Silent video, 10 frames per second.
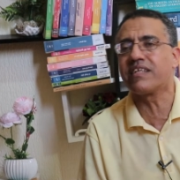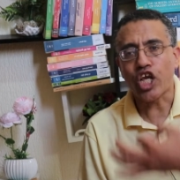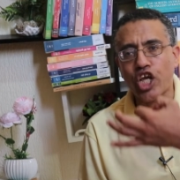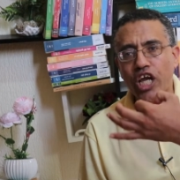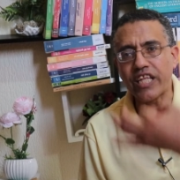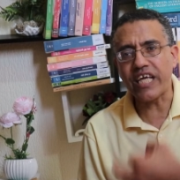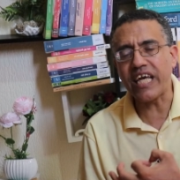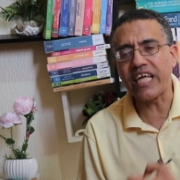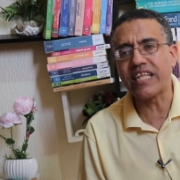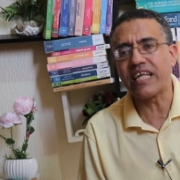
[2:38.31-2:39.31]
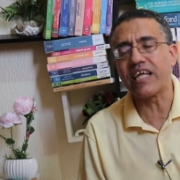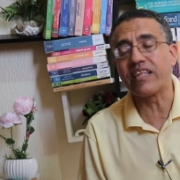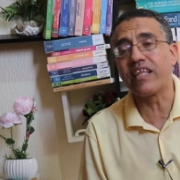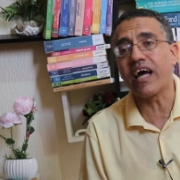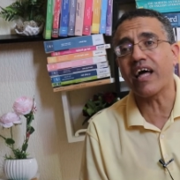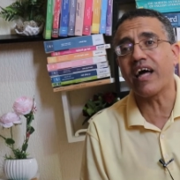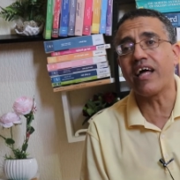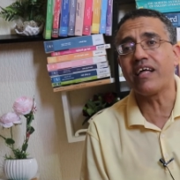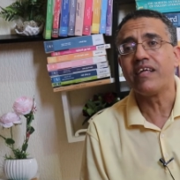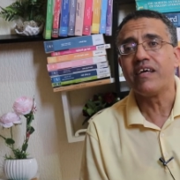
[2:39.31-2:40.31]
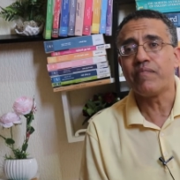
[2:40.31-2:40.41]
شديدة الدقة